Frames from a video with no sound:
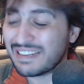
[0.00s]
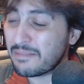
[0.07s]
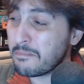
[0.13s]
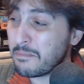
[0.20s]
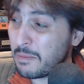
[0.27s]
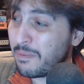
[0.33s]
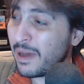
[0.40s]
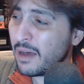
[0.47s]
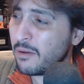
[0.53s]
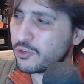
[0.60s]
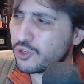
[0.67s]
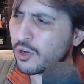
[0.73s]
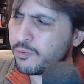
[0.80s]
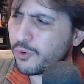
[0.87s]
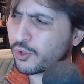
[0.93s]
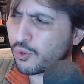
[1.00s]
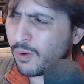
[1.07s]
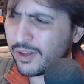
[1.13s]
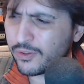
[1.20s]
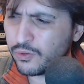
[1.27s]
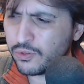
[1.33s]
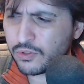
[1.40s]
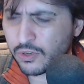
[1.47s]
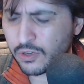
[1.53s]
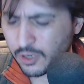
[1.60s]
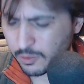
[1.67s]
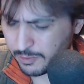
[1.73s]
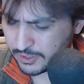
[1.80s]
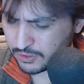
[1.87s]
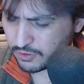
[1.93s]
mais pas genre pour droit d'auteur
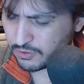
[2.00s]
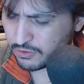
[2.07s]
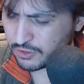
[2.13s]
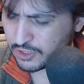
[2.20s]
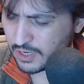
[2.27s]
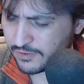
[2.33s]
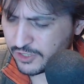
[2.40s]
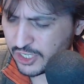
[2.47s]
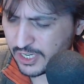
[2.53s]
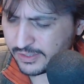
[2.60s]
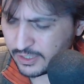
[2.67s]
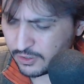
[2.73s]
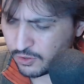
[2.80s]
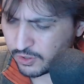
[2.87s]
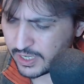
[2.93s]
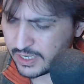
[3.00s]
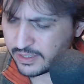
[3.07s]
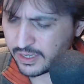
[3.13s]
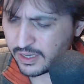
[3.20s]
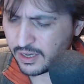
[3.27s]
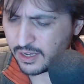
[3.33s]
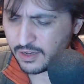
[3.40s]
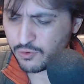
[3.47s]
parce que j'ai affiché la tête de quelqu'un